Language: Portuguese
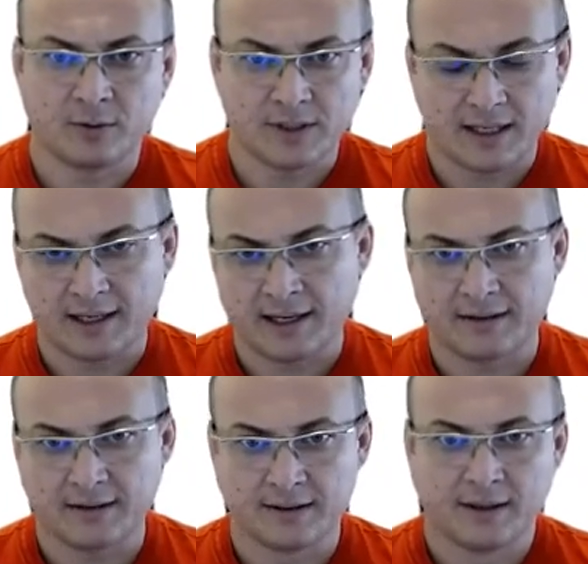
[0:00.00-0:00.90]

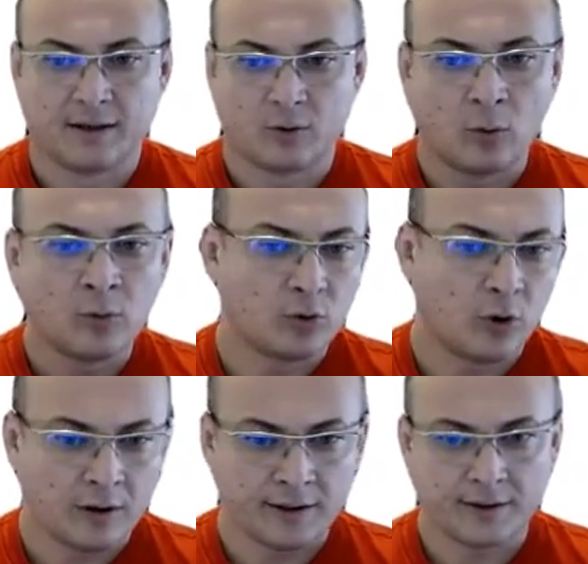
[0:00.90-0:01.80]
consagradas, como o
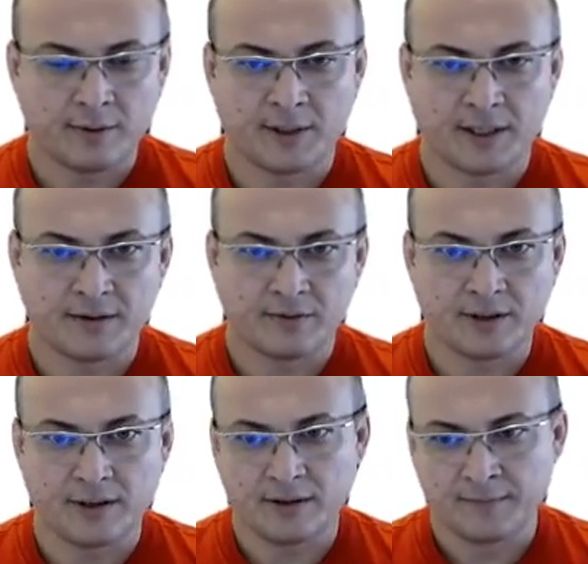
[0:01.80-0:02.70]
Dora, que eu apresento
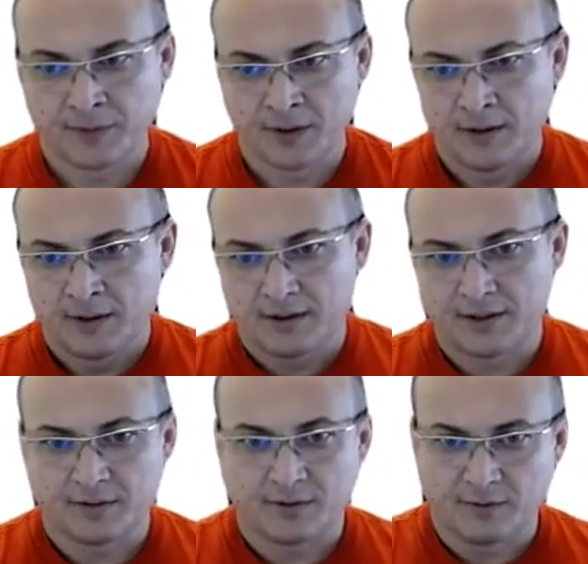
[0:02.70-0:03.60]
aqui,
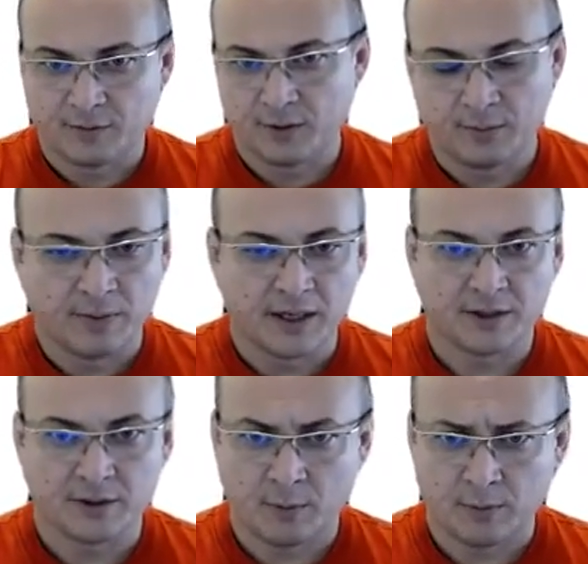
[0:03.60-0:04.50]
que, que foi
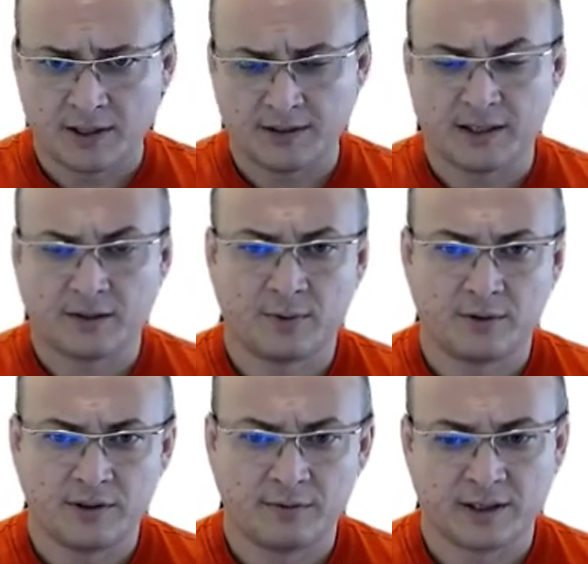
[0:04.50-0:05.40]
bastante popularizado pelo
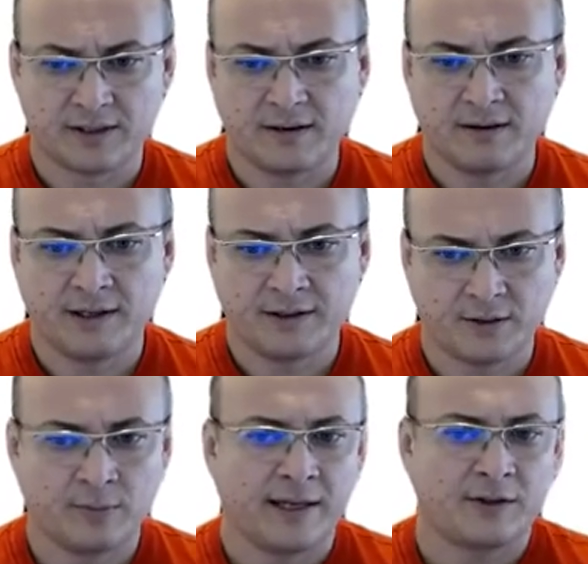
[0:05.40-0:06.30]
livro Accelerate,
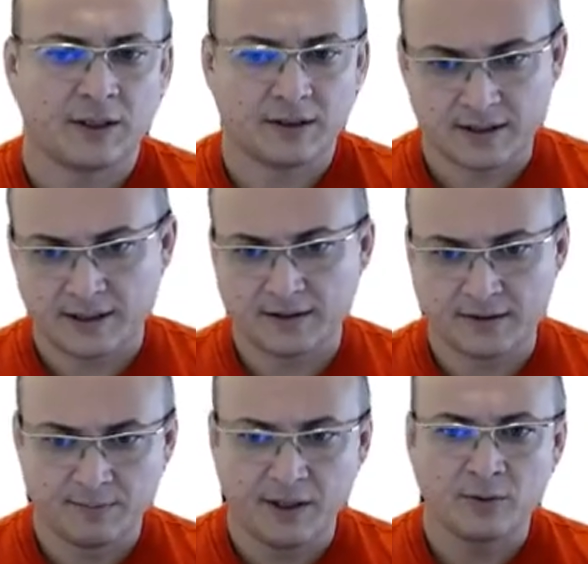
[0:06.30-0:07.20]
são métricas que
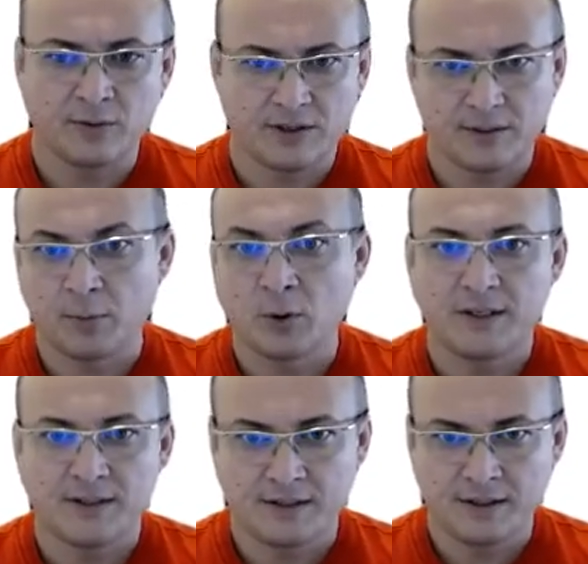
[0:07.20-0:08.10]
elas meio que se
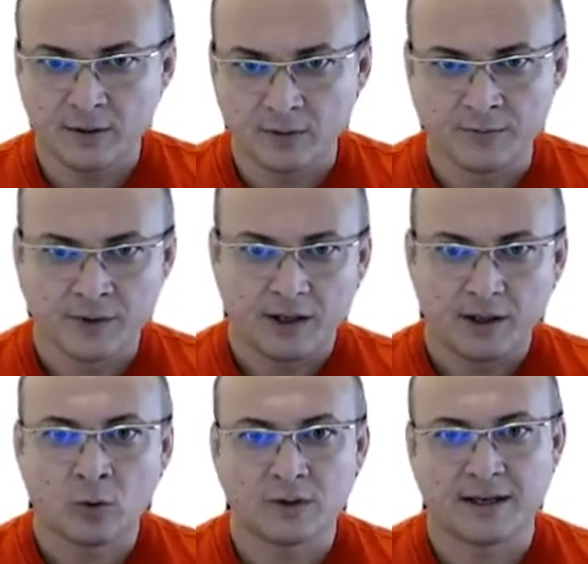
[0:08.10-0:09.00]
policiam e
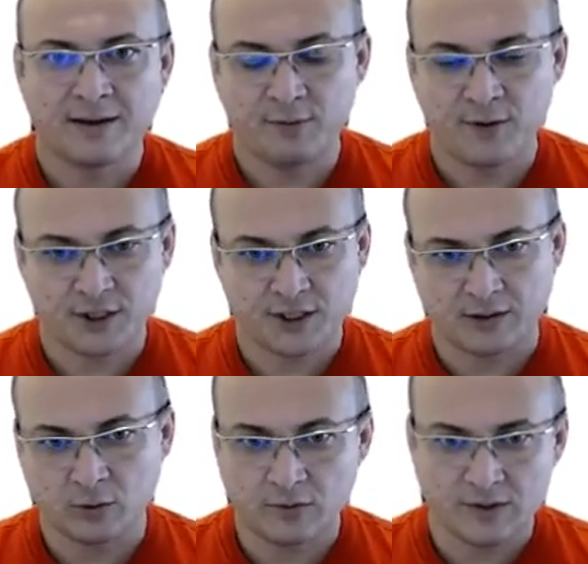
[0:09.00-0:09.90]
conseguem
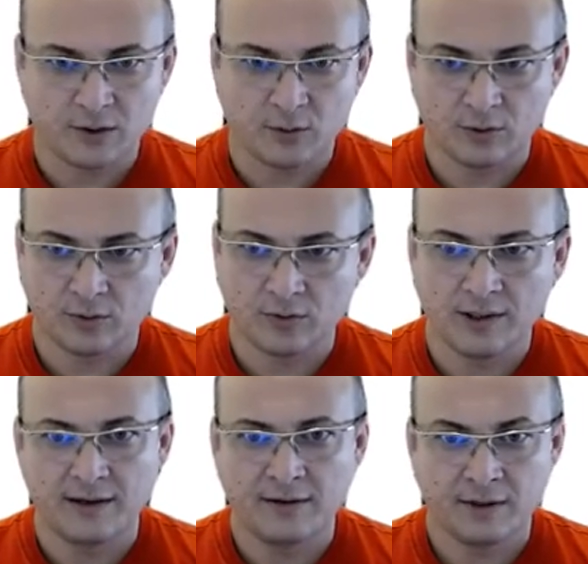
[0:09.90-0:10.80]
fechar todo o circuito do
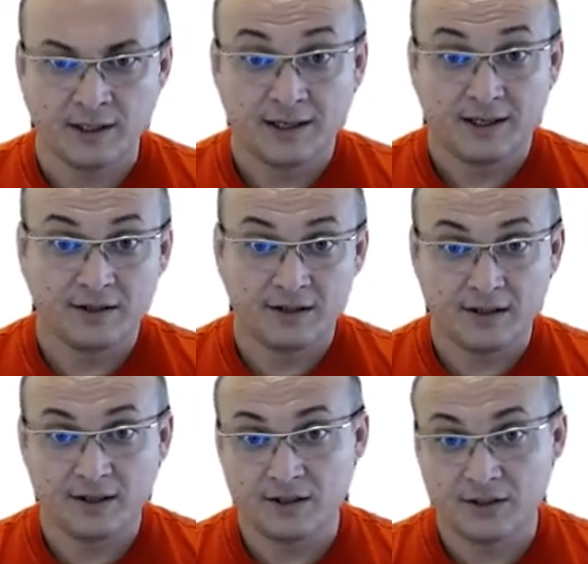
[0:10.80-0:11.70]
delivery e, de,
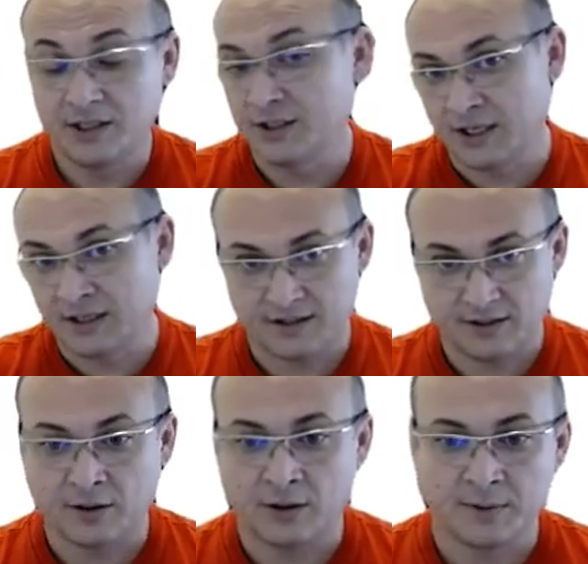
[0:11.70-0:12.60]
e diligência,
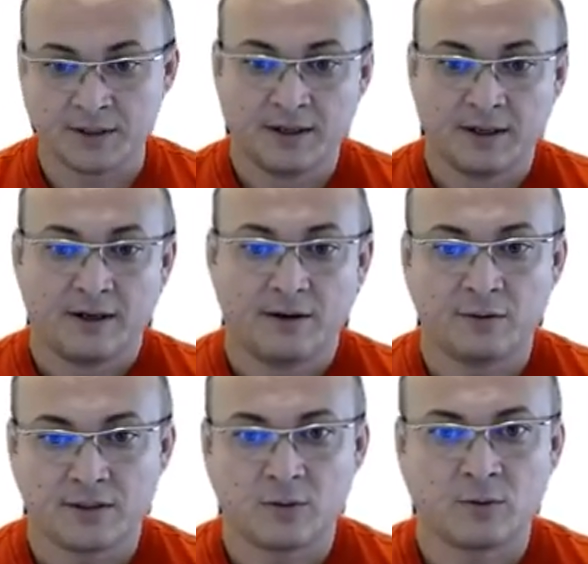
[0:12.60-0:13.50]
de ops, e
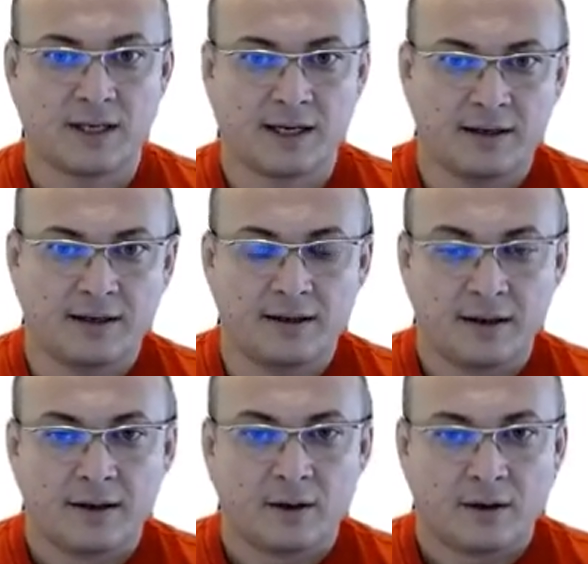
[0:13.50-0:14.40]
você consegue ali
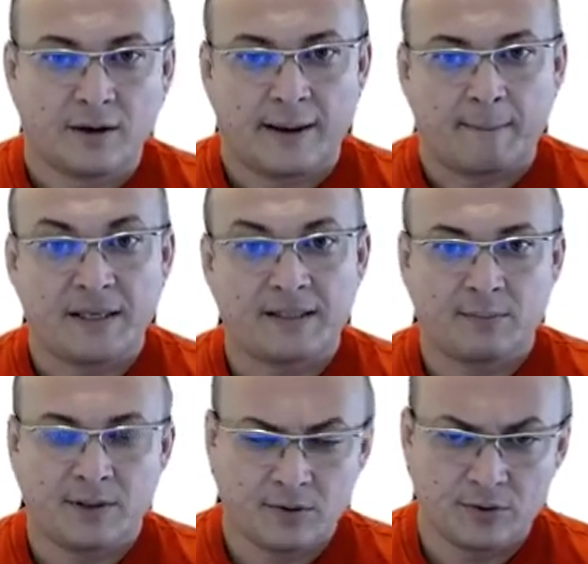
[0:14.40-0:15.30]
é,
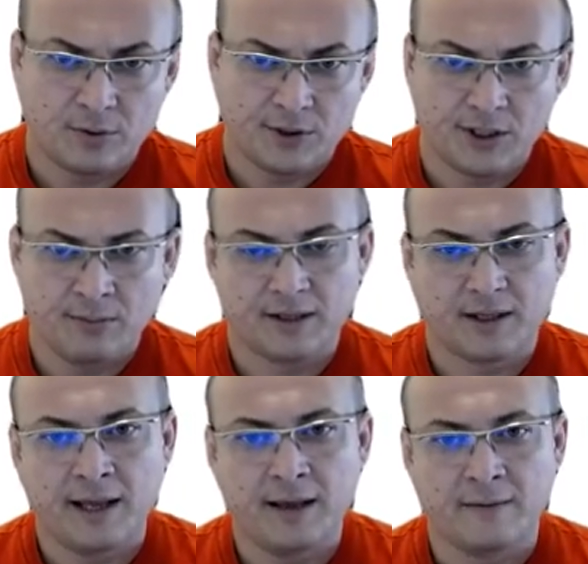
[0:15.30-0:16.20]
perceber se o seu time
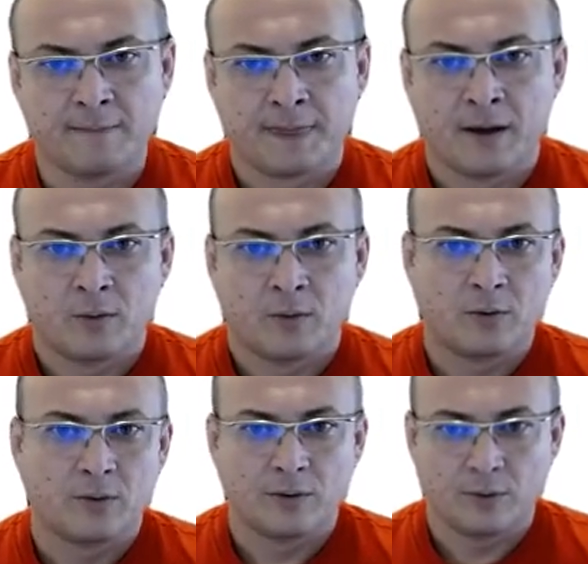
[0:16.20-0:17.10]
tem
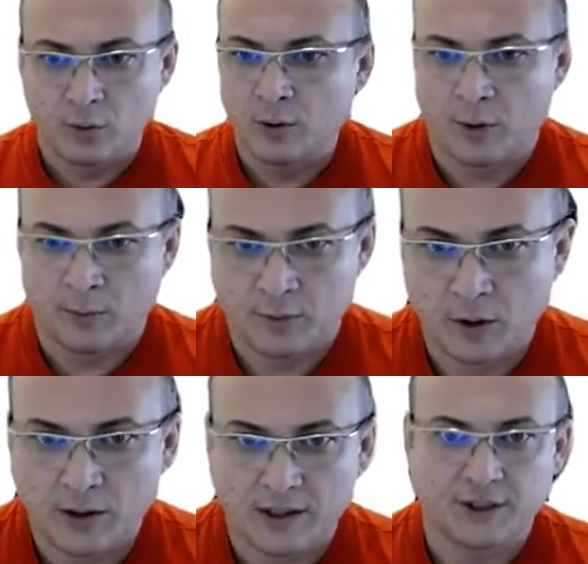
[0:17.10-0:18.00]
o, o que o próprio
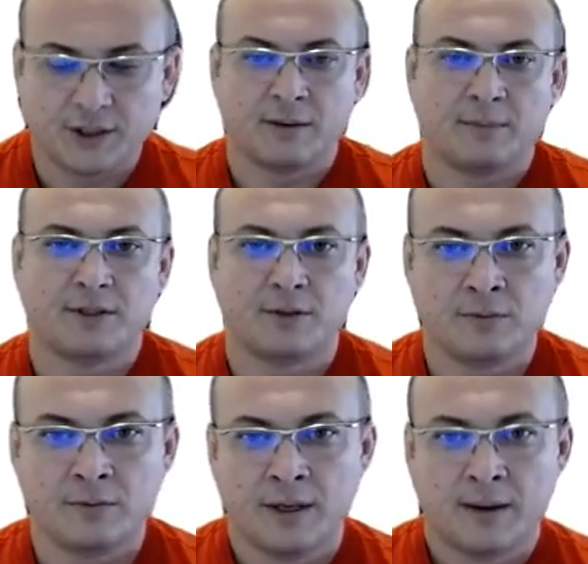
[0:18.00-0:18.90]
Dora ele chama de
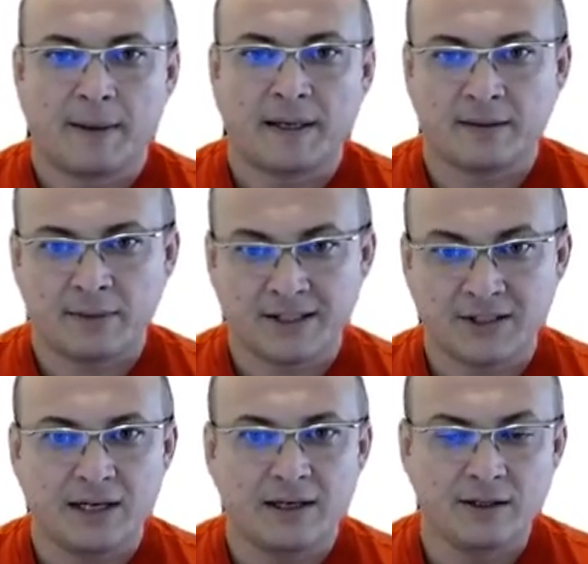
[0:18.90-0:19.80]
um patamar de
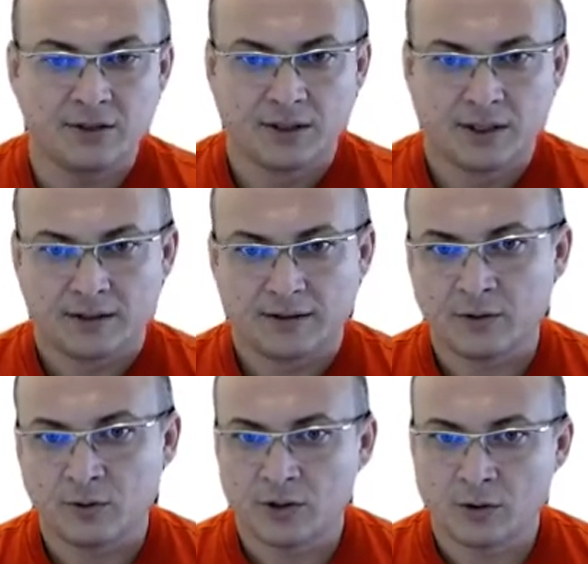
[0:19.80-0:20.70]
elite
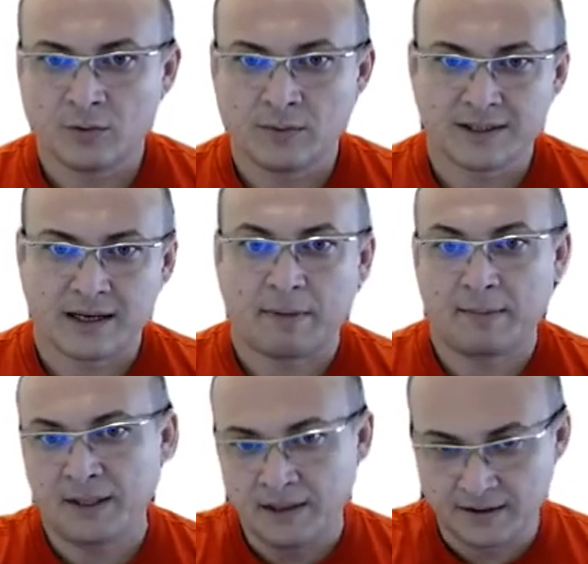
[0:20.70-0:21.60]
dentro de algumas
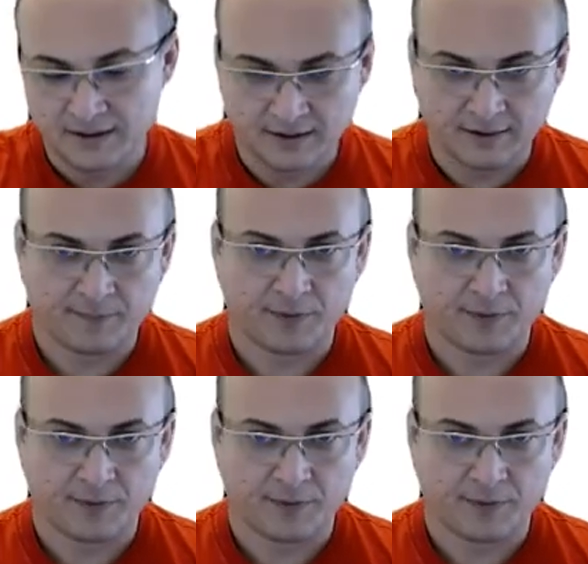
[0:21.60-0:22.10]
capabilities, né?